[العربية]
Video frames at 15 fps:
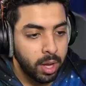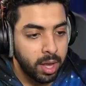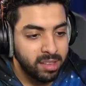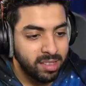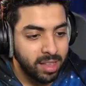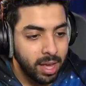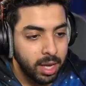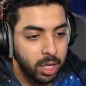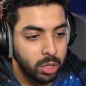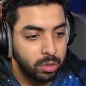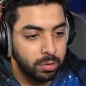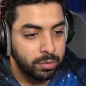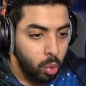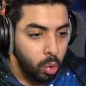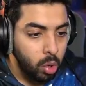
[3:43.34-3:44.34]
قاس ثاني
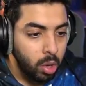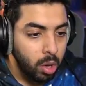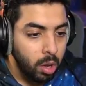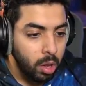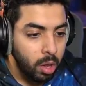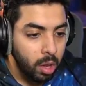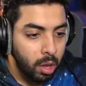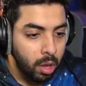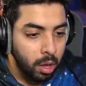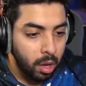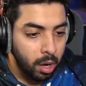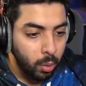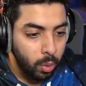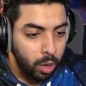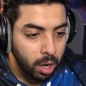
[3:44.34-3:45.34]
شوف
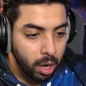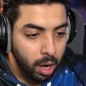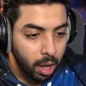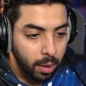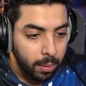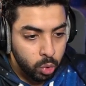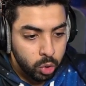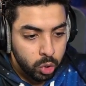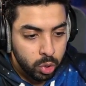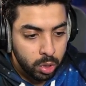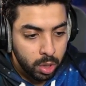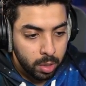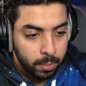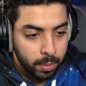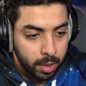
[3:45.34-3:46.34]
ولا هلا والله وش
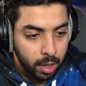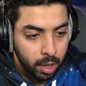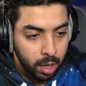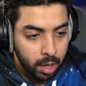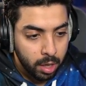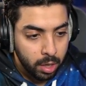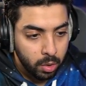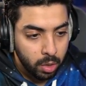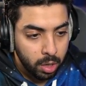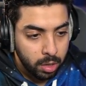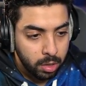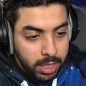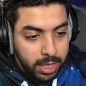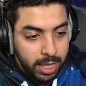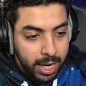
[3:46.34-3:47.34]
ذا المكان يا
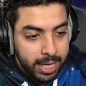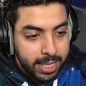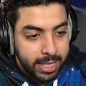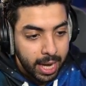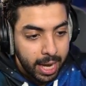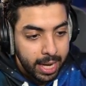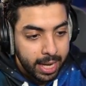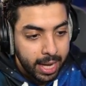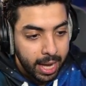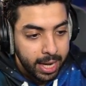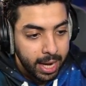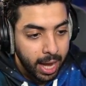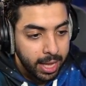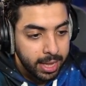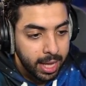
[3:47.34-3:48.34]
ولد ايش ذي الاشياء اللي
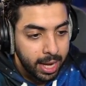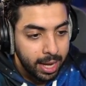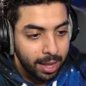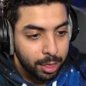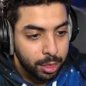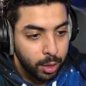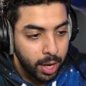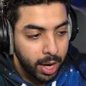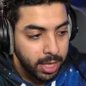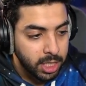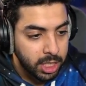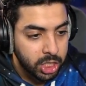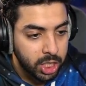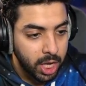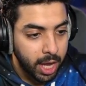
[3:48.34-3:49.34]
كانها دلة
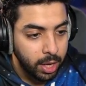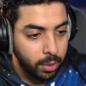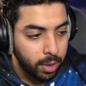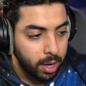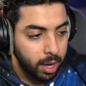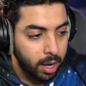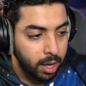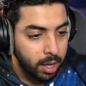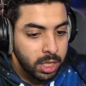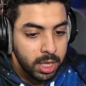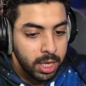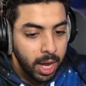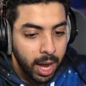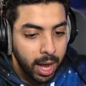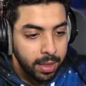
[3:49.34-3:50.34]
ثلاجه شاهي ولا ايش
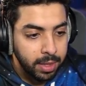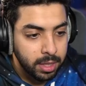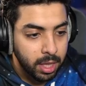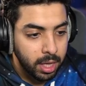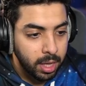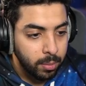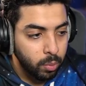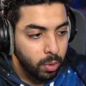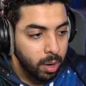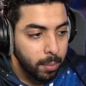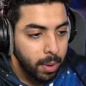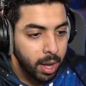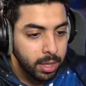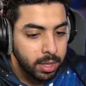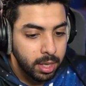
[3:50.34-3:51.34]
هي هذه طيب والله
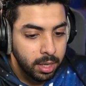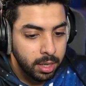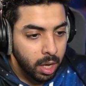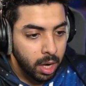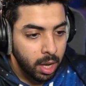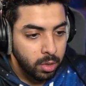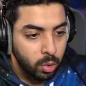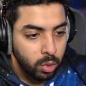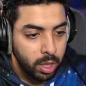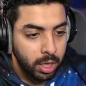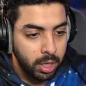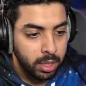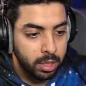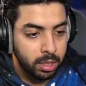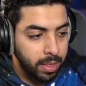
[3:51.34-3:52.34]
ما ادري خلها تقعد
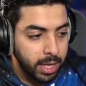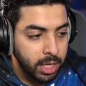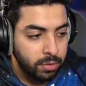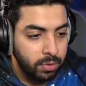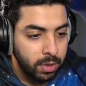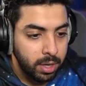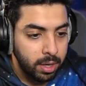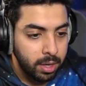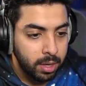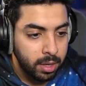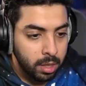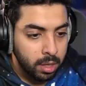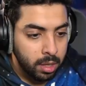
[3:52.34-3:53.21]
الحين هذا ايش فيه